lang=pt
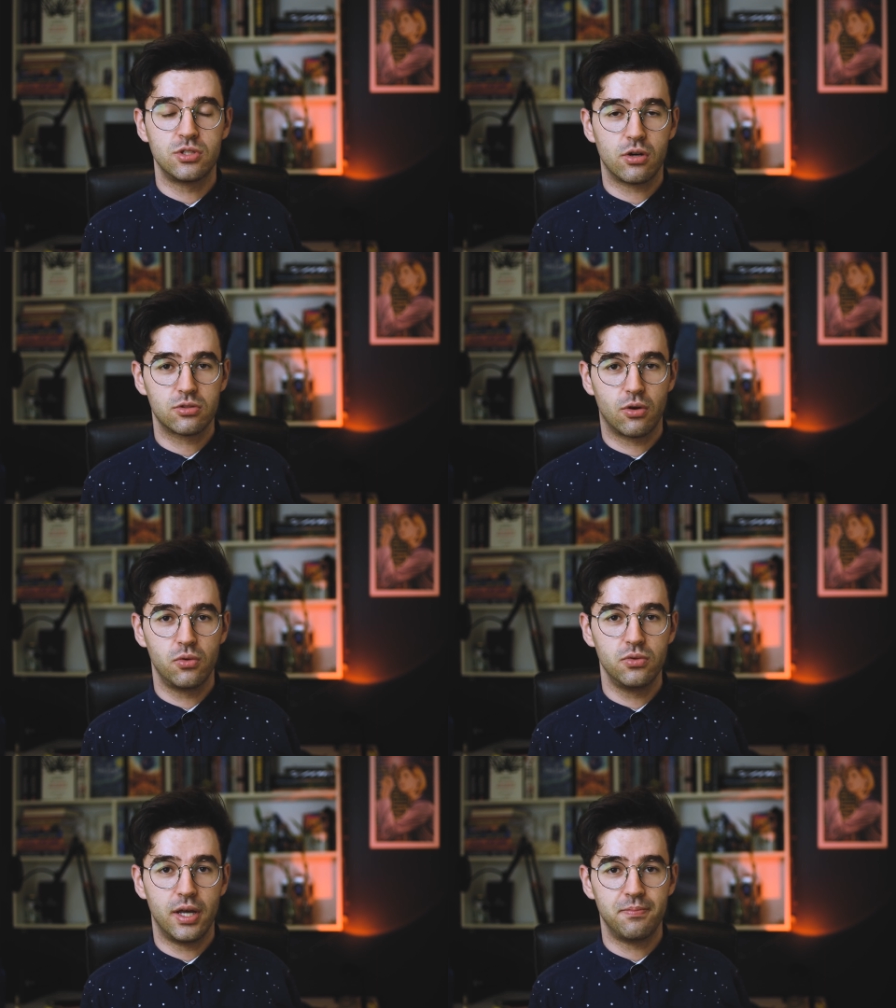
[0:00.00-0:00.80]
de Doctor
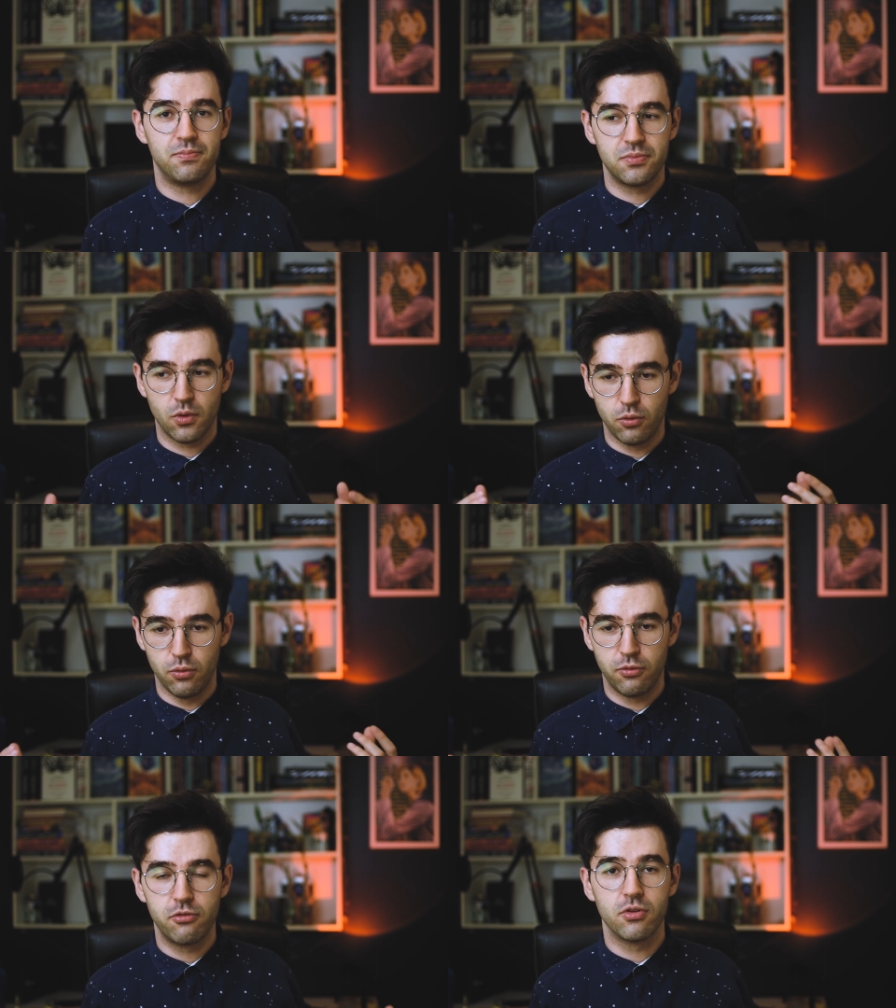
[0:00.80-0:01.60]
Who, né?
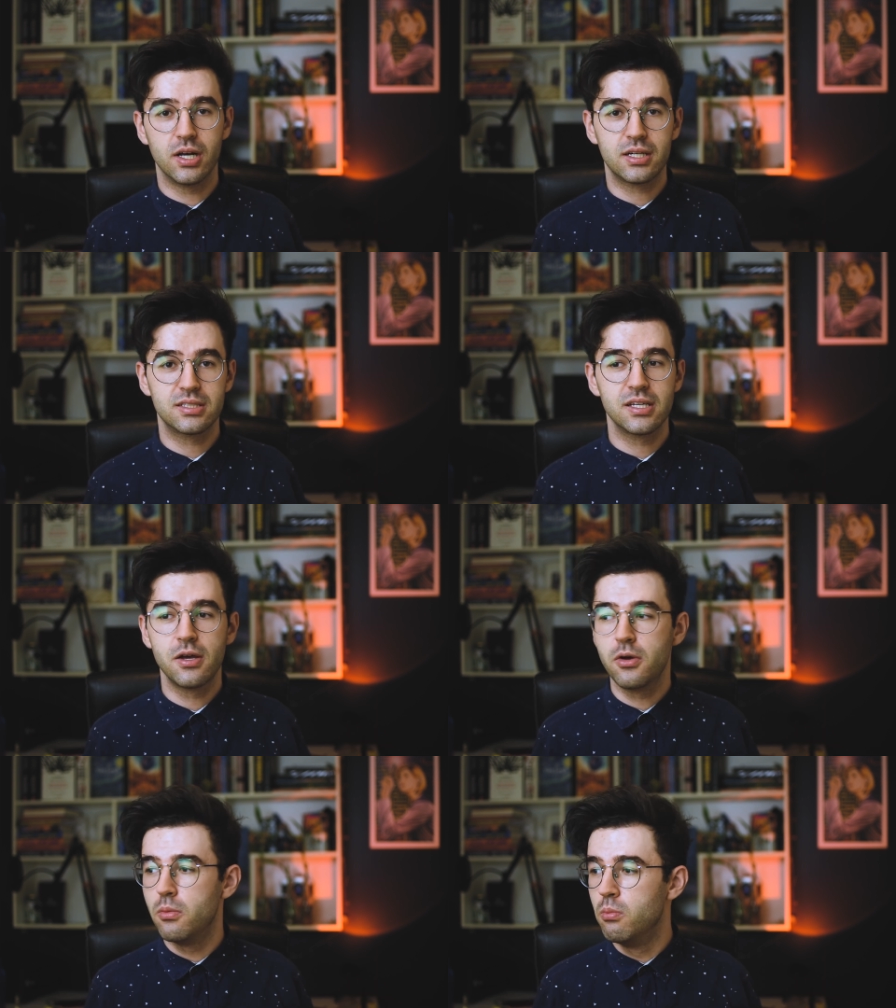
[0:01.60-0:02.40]
O Flux,
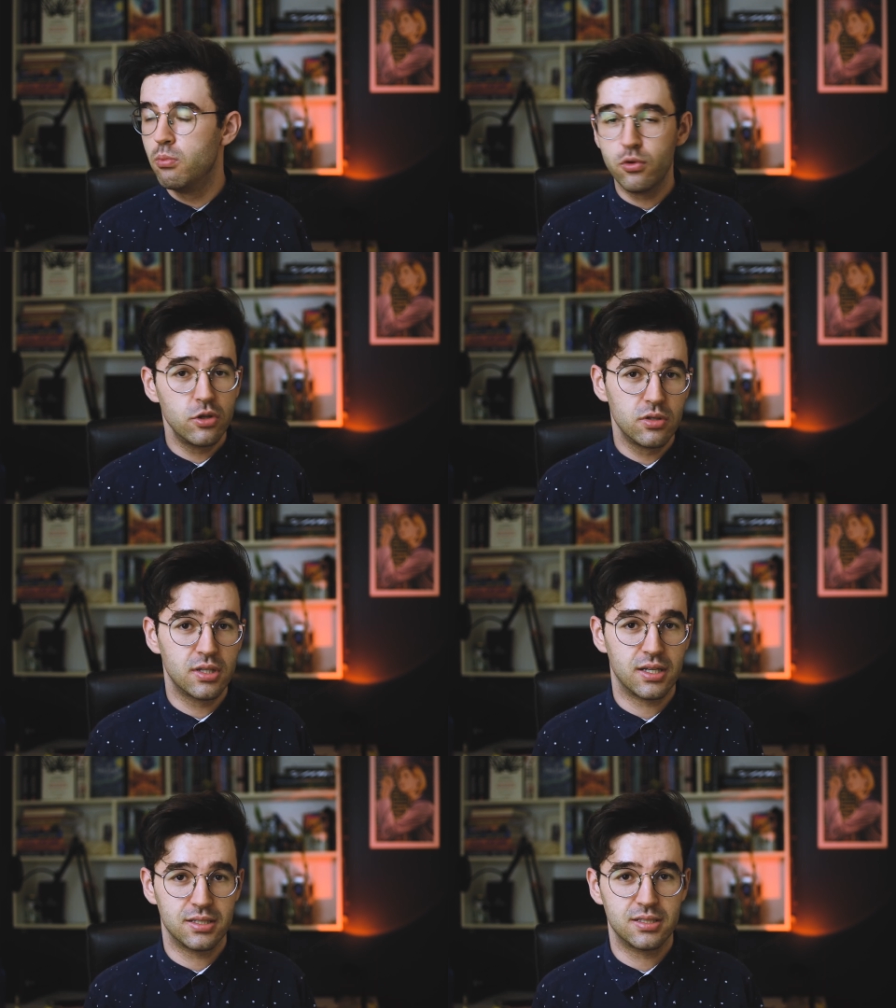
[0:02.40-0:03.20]
muito
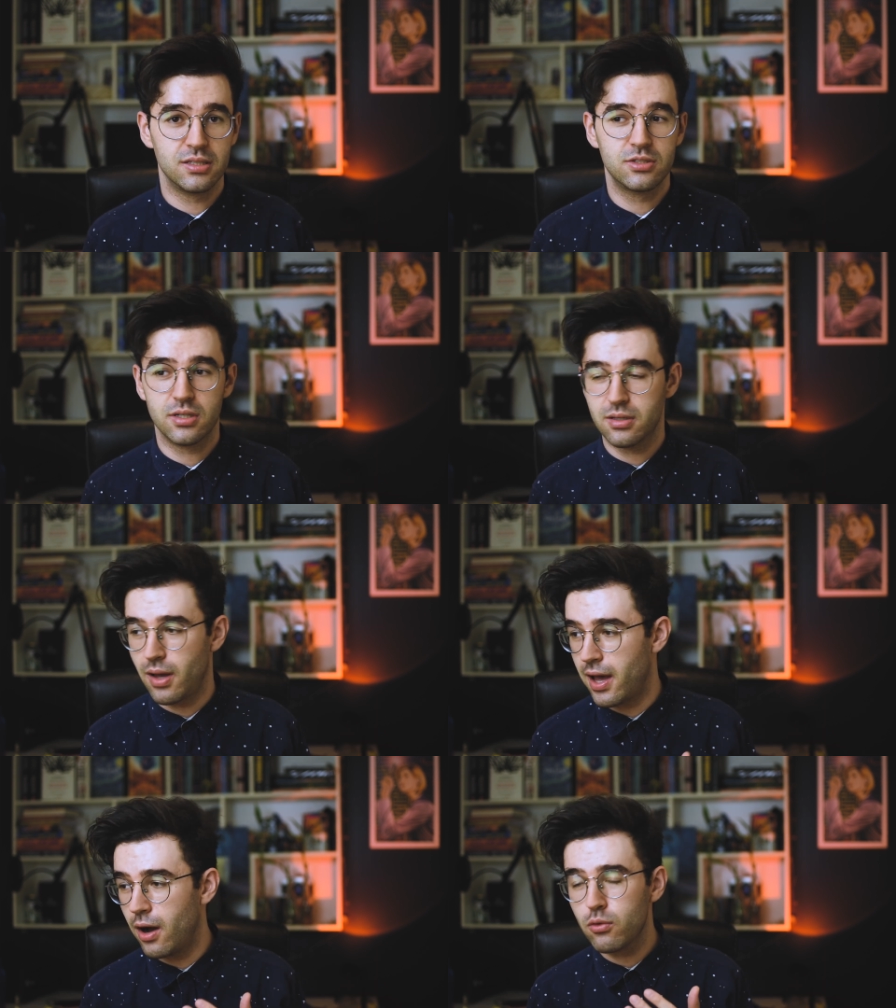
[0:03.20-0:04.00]
interessante,
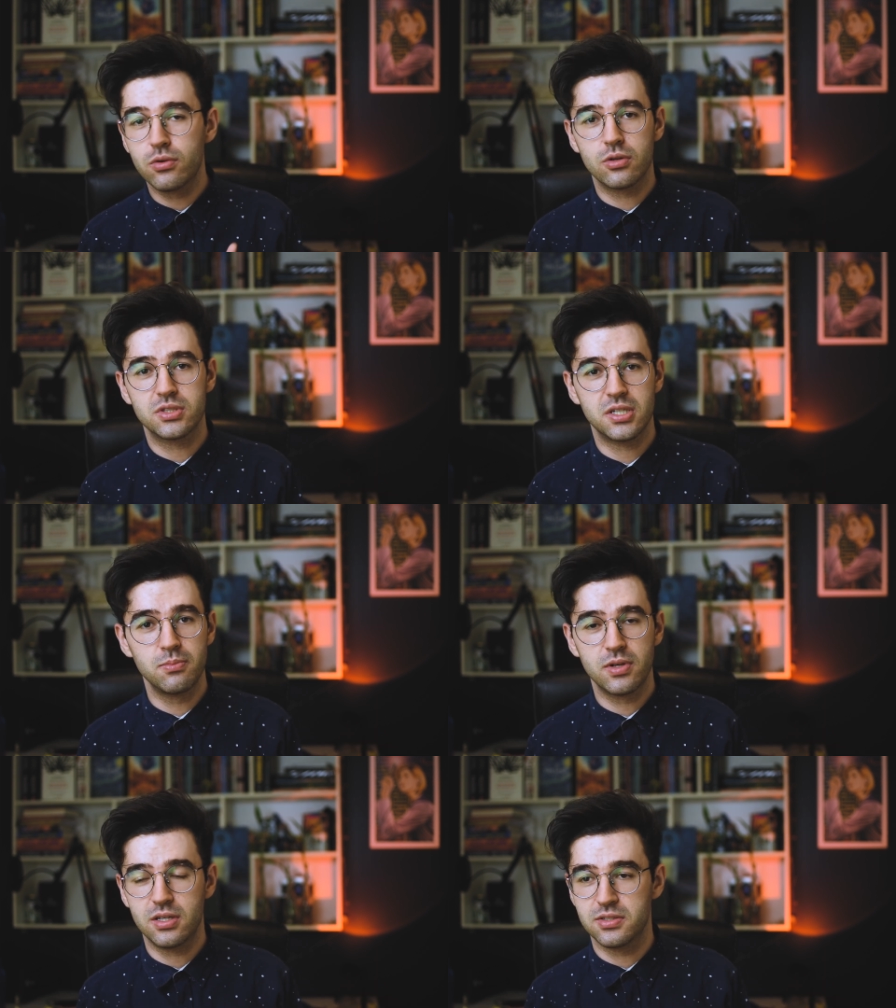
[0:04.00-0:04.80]
é, é algo que eu
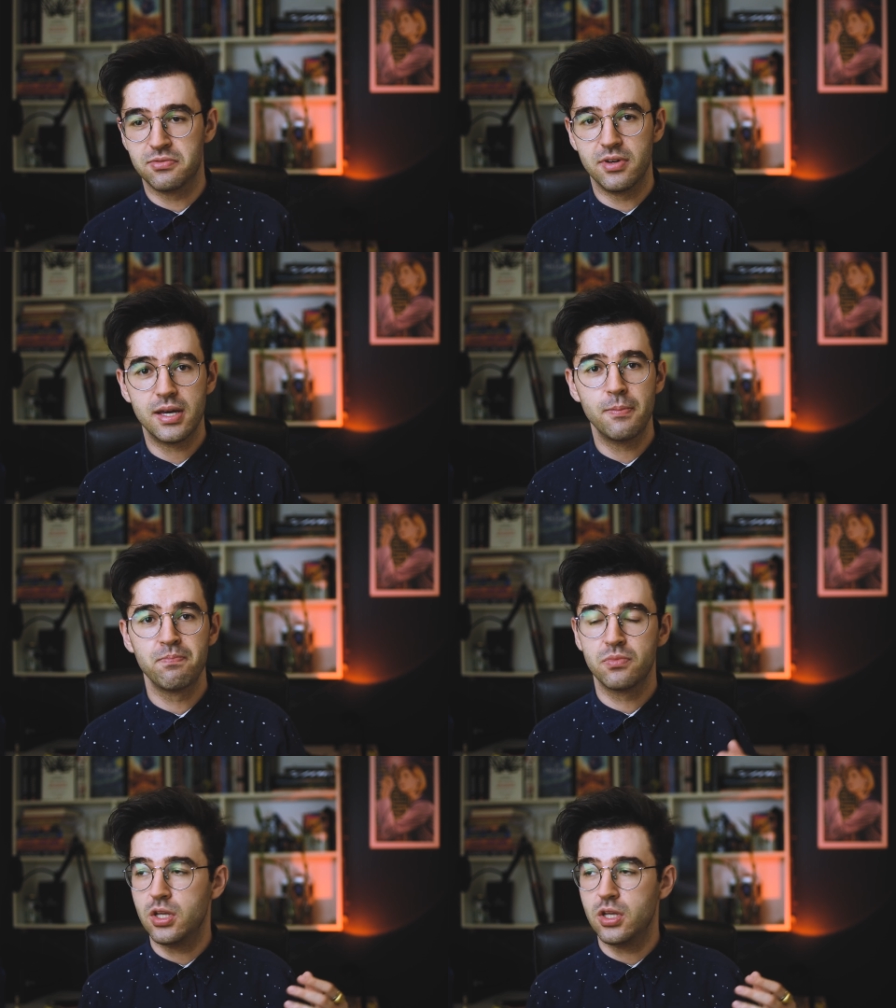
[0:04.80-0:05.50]
sempre quis ver.